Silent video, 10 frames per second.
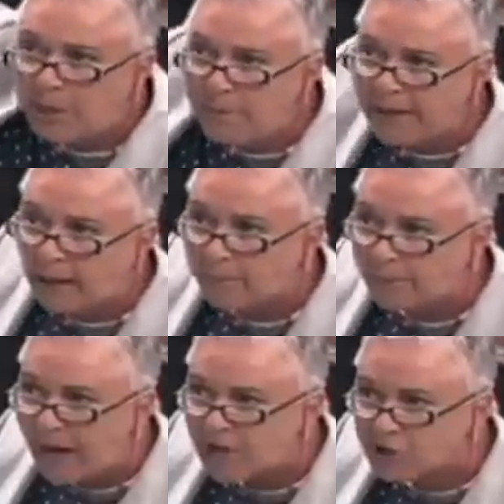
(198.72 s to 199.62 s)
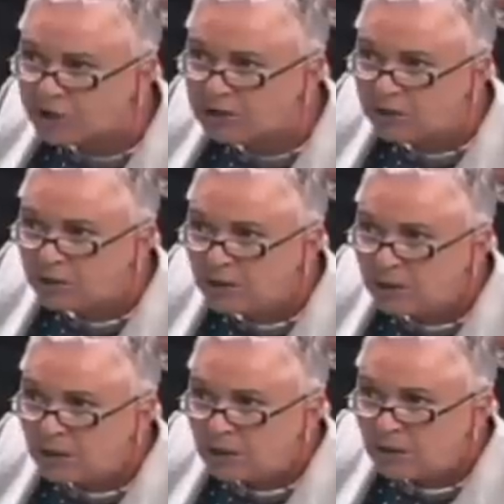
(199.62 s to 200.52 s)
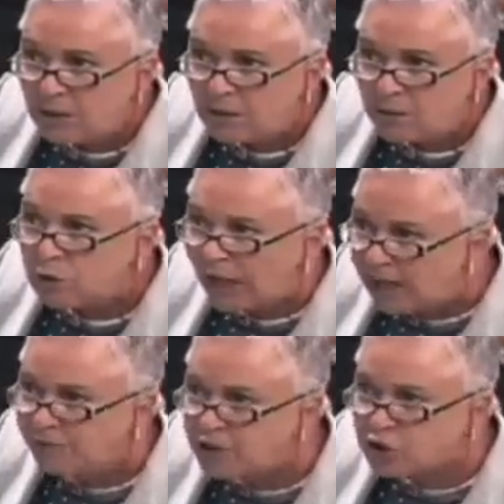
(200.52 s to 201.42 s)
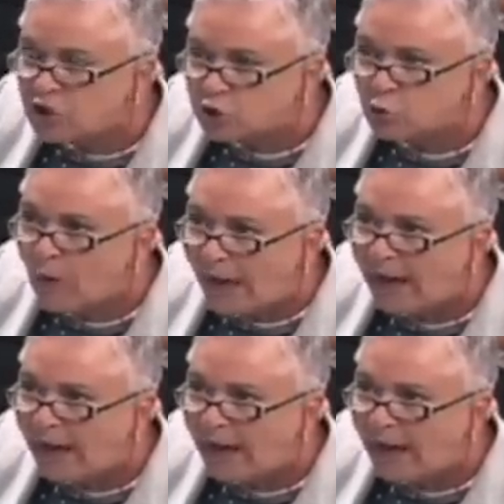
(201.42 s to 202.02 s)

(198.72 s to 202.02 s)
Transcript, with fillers: de primeira página da revista Isto